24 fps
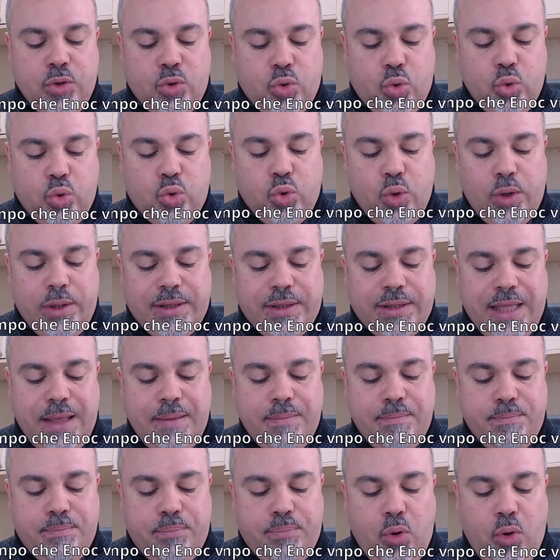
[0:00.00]
Tutto il
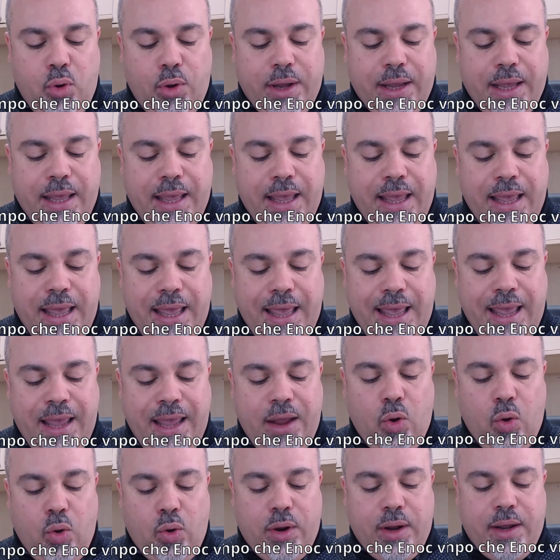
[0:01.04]
tempo che
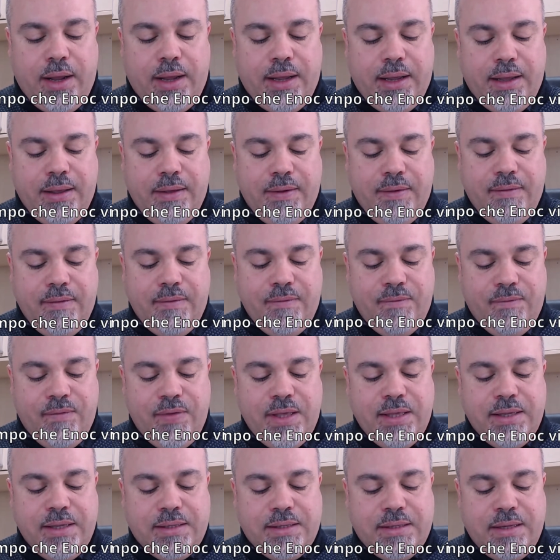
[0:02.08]
Enoch
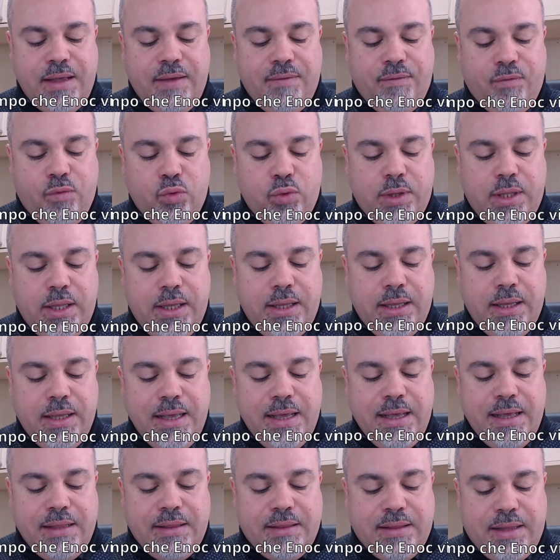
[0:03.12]
visse fu di
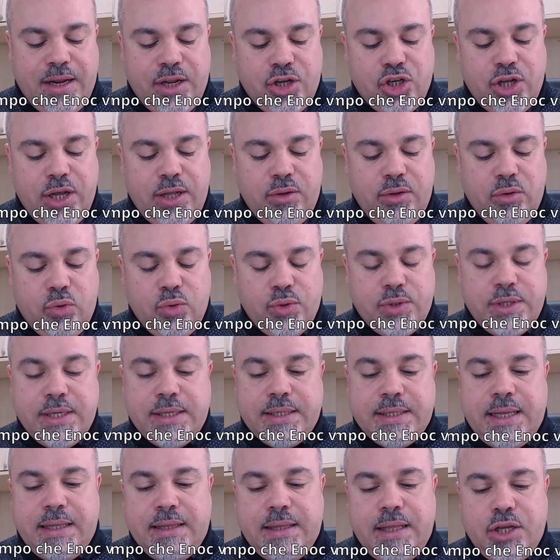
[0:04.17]

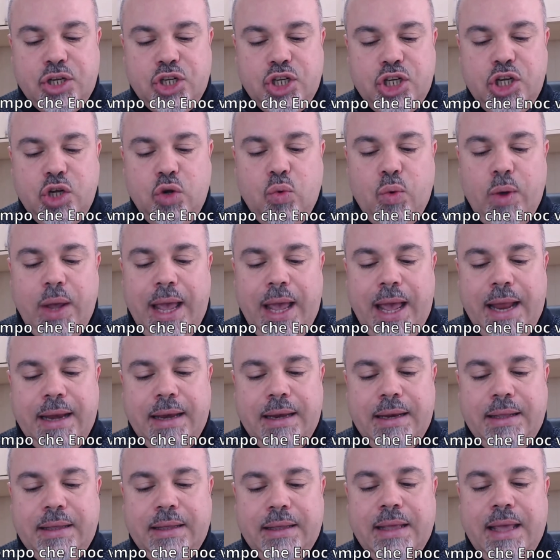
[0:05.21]
365
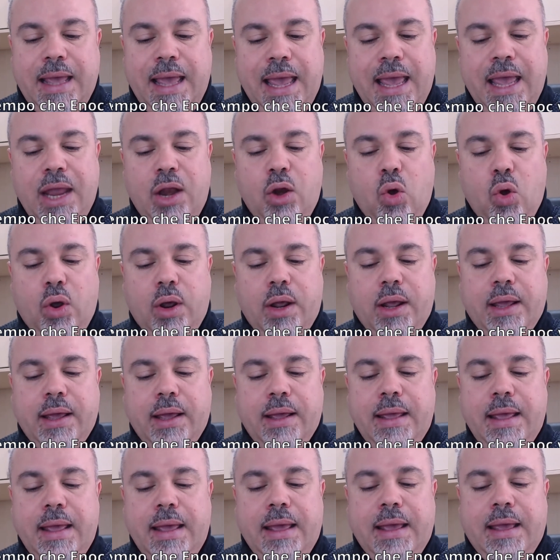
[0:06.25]
anni. Enoch
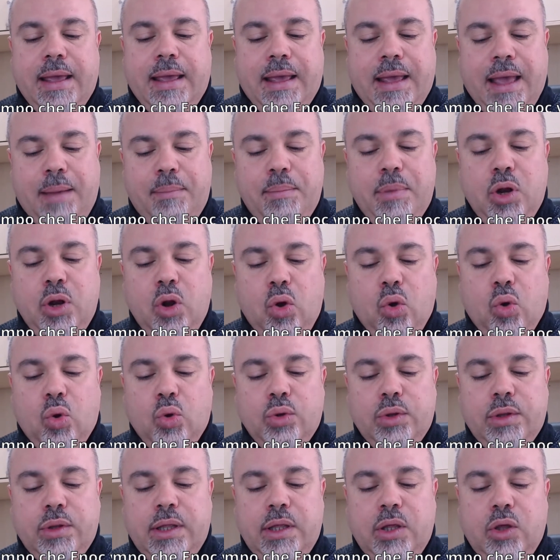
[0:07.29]
camminò
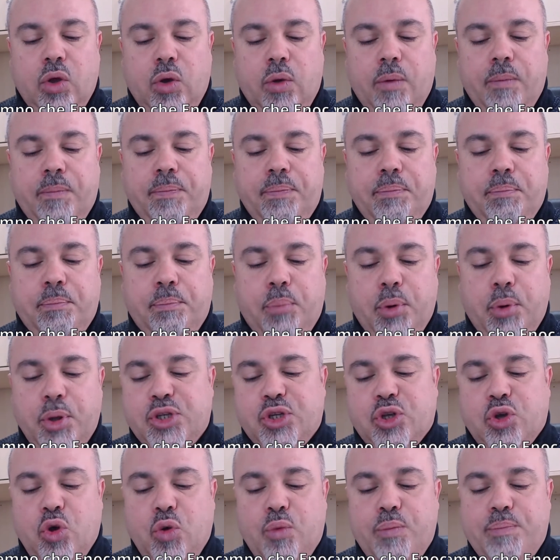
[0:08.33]
con Dio, poi
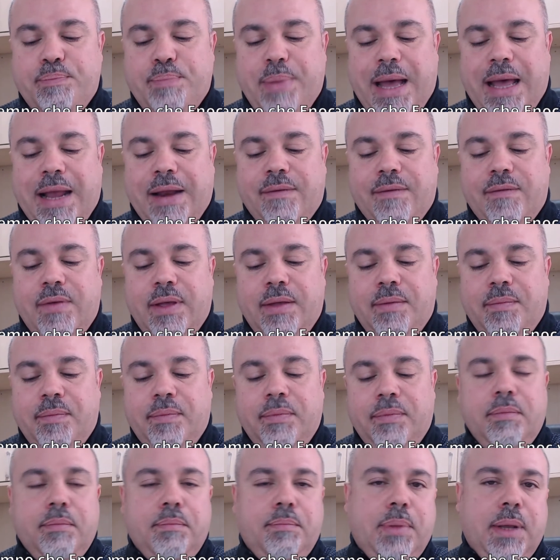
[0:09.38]

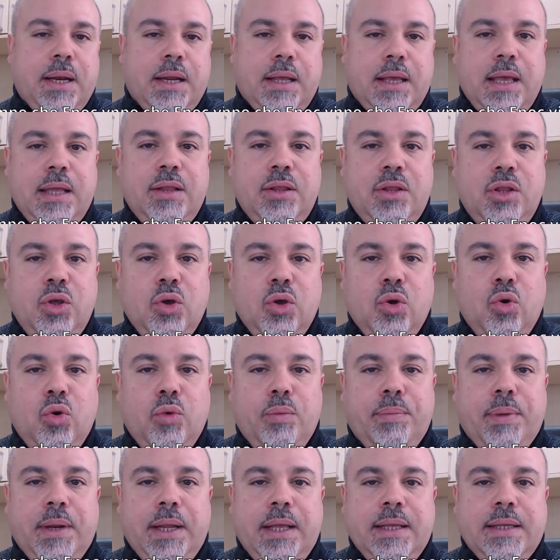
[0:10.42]
scomparve perché Dio
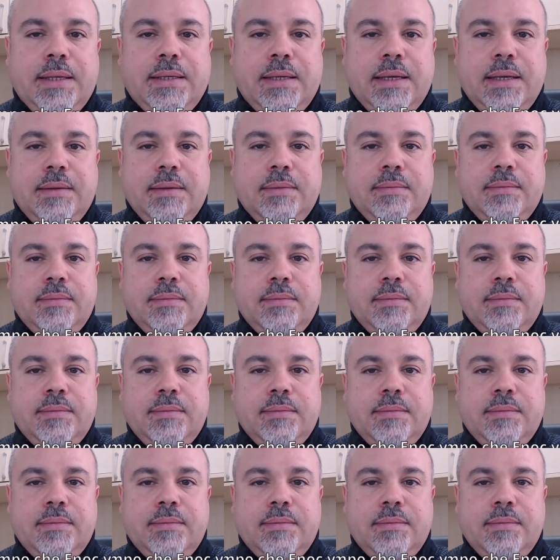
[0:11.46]
lo prese.